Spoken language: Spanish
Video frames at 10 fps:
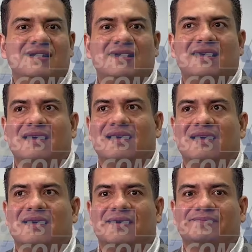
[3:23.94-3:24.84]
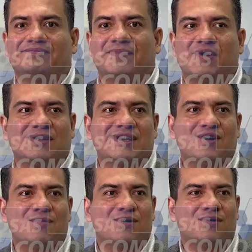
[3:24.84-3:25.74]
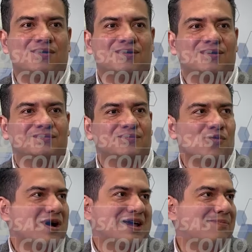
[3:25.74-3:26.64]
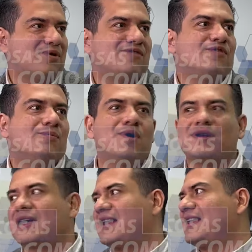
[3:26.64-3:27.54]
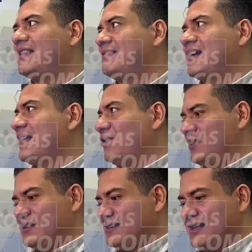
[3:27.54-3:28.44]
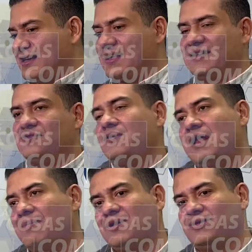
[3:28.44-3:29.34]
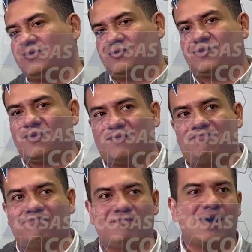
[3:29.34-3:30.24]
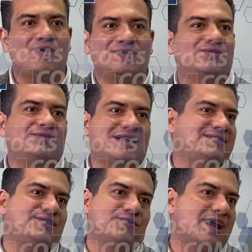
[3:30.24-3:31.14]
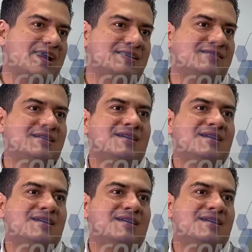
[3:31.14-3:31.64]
Eh, pero así como un equipo de fútbol que el entrenador decide quiénes son, al menos yo veo esos tres titulares